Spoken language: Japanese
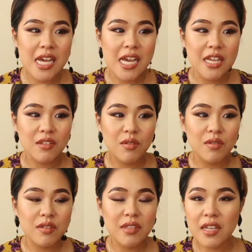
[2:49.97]
えっと、
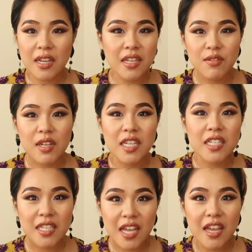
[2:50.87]
旦那に言い訳
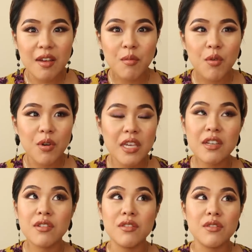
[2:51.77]
してもうお
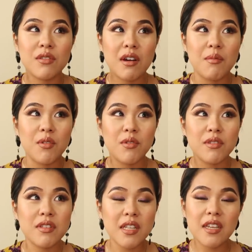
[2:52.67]
昼とかも
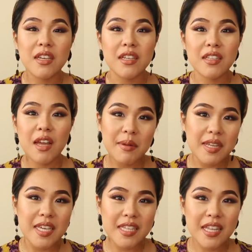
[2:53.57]
常に食べ
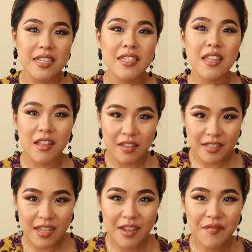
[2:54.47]
に行ったりしてたんで
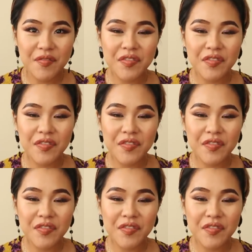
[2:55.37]
すね